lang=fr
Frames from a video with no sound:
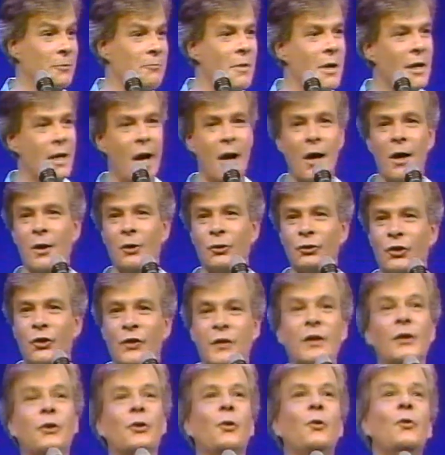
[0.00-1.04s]
T'as des
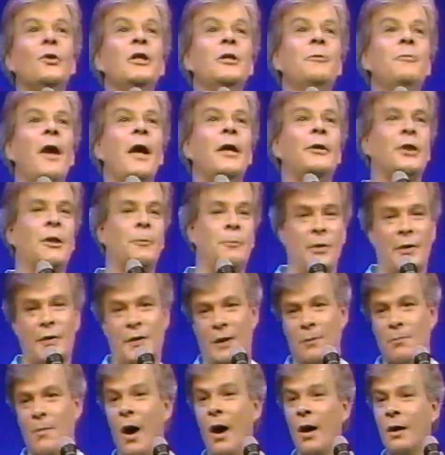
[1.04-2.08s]
mélanges, citron-limette,
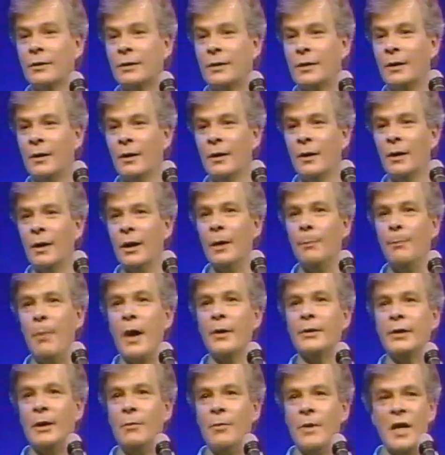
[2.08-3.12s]
épices et menthe,
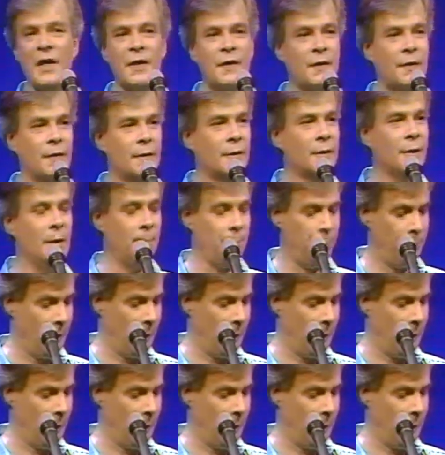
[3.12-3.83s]
et pantémis.